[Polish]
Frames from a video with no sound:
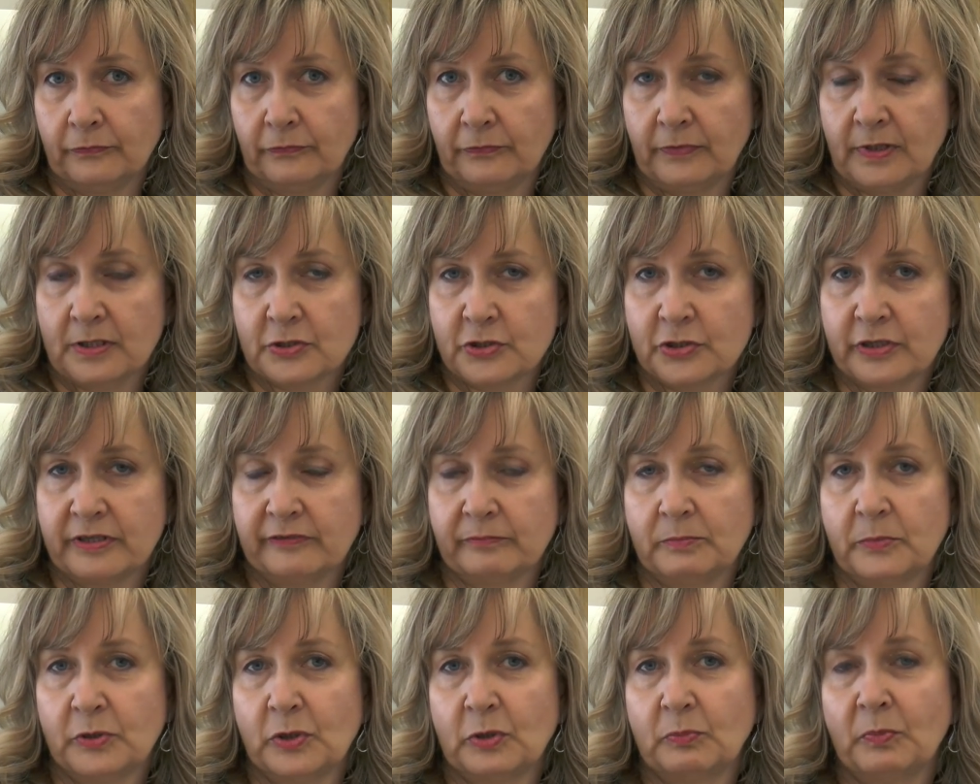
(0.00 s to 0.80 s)
Ważne
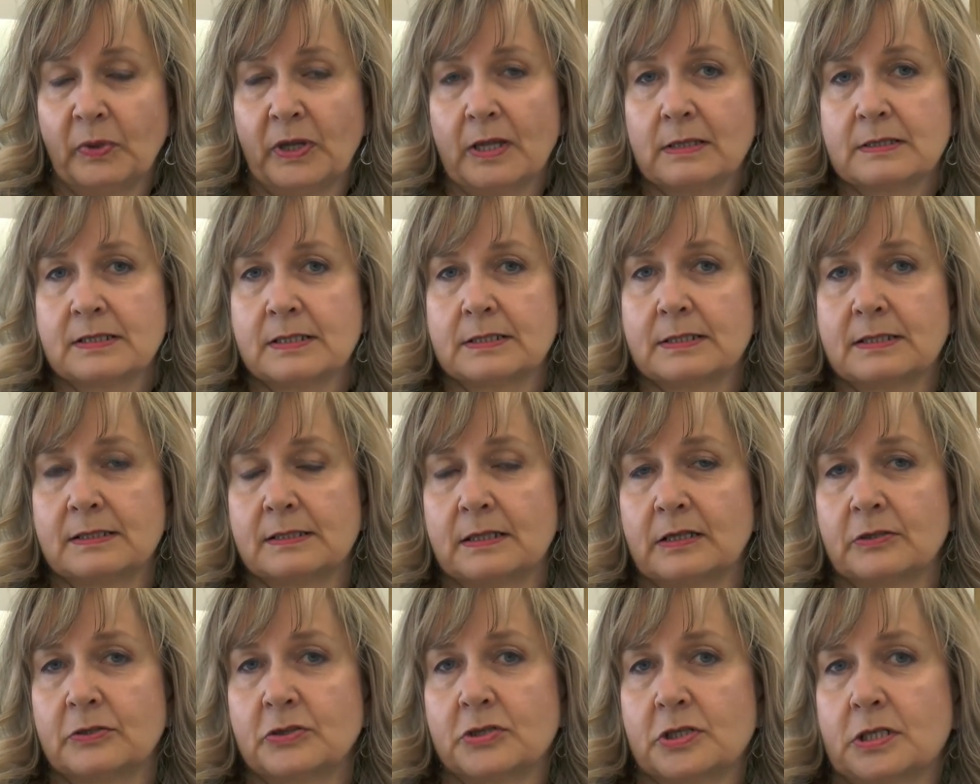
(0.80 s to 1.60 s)
w mojej pracy jest
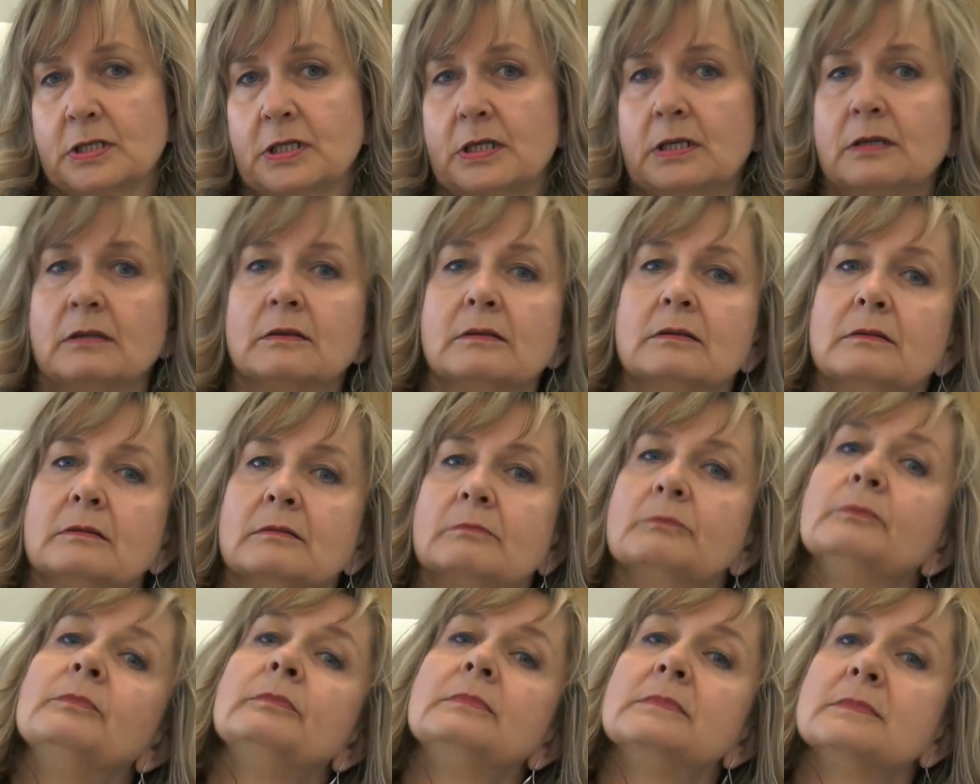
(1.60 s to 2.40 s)
także
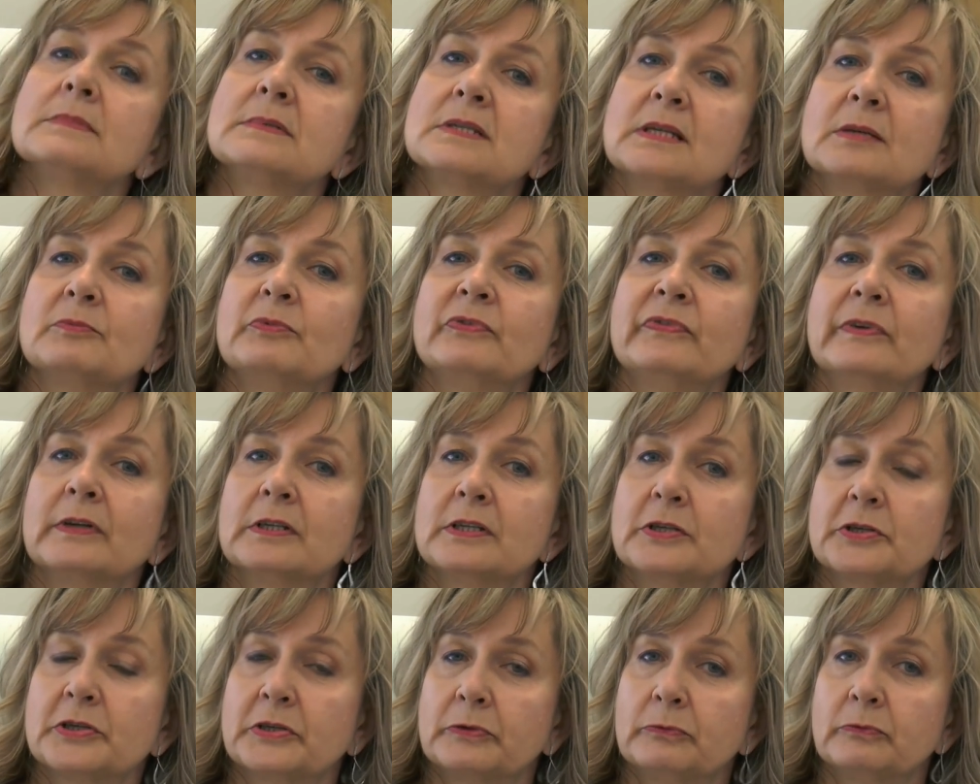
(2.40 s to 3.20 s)

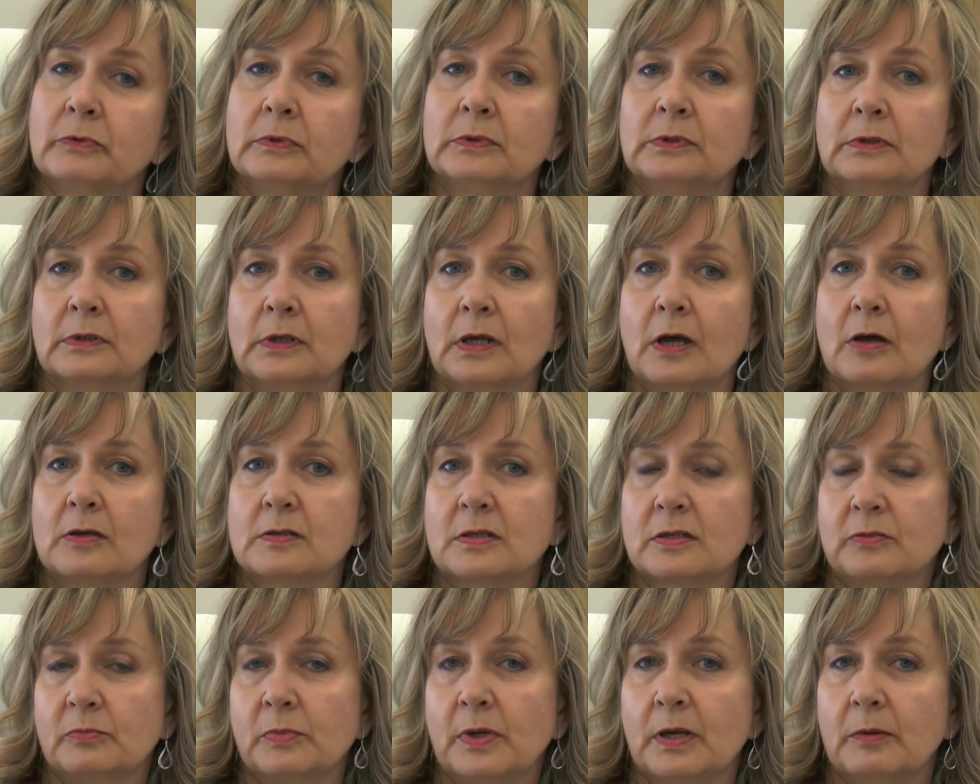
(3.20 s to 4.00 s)
zajmowanie się
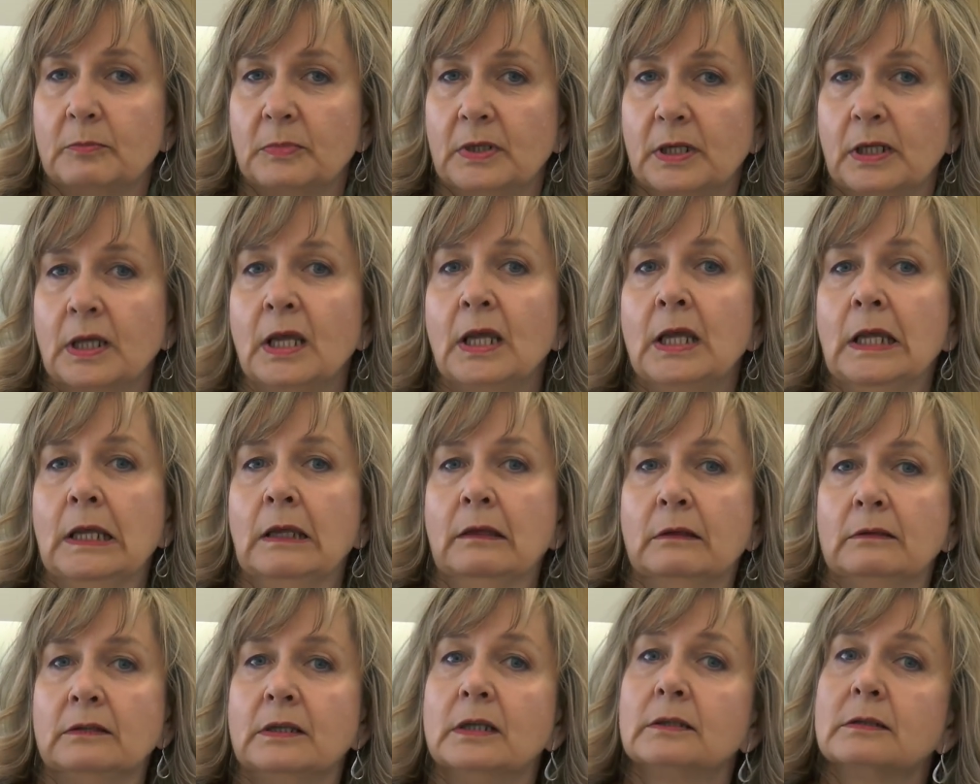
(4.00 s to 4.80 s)
osobami
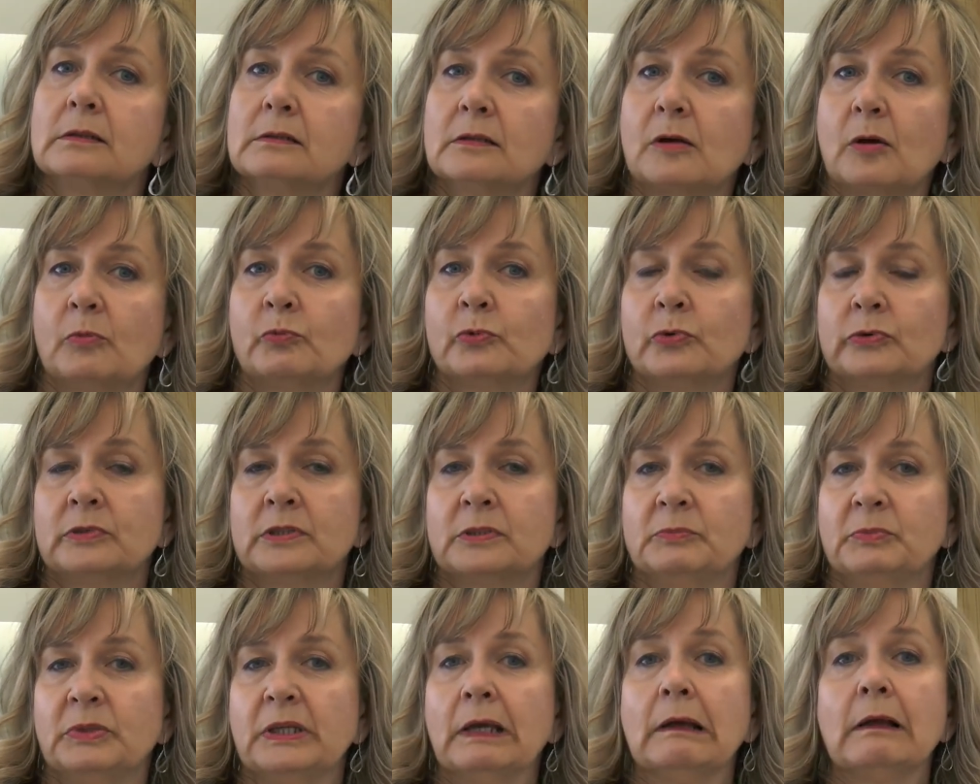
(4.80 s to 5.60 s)
nie tylko
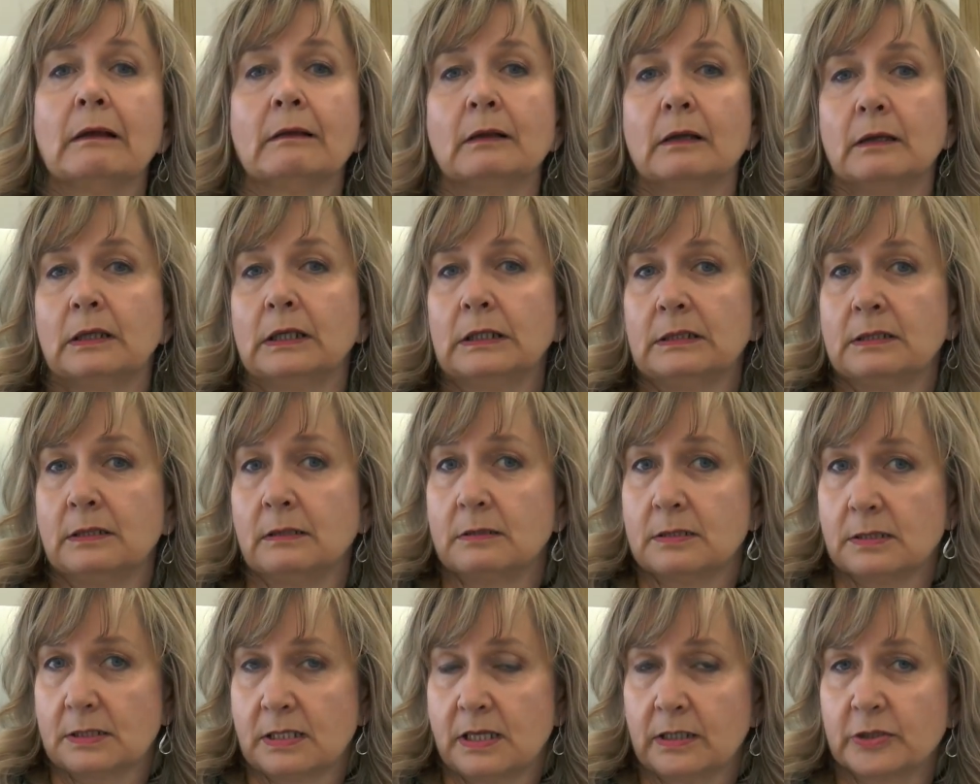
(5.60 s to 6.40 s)
młodymi, ale
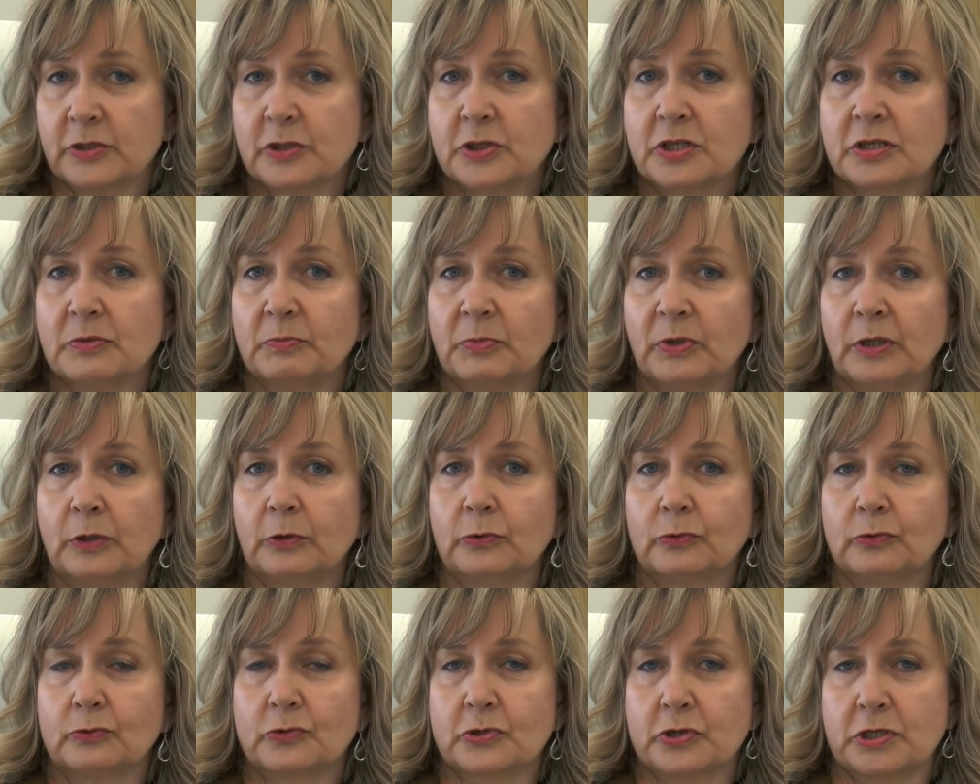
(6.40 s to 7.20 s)
i starszymi,
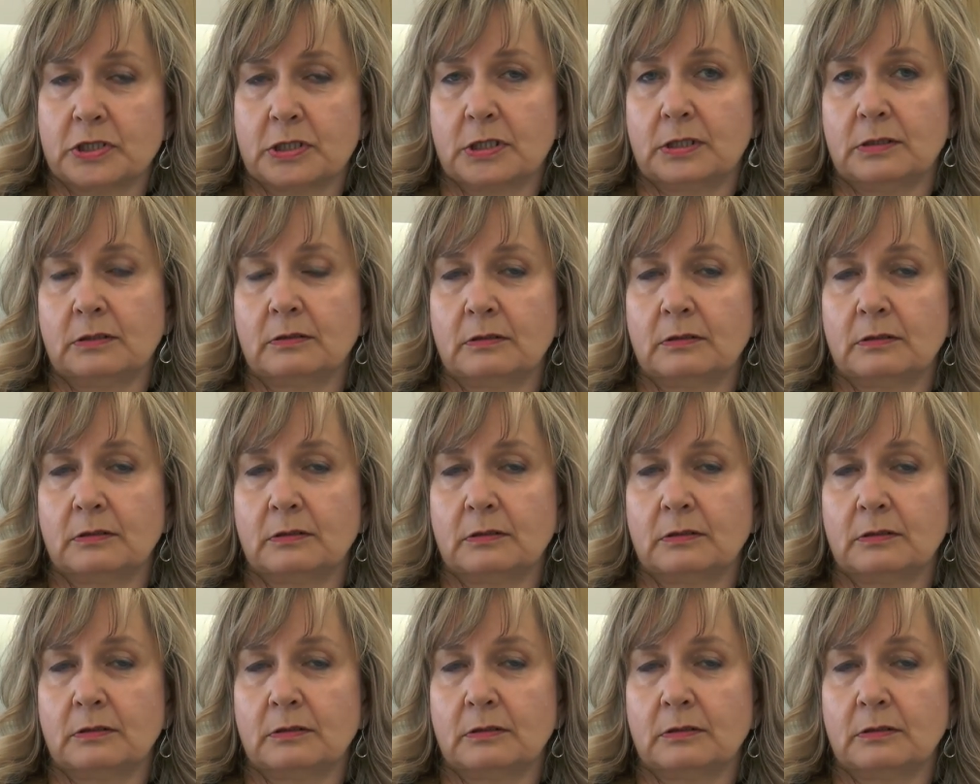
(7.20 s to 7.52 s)
którzy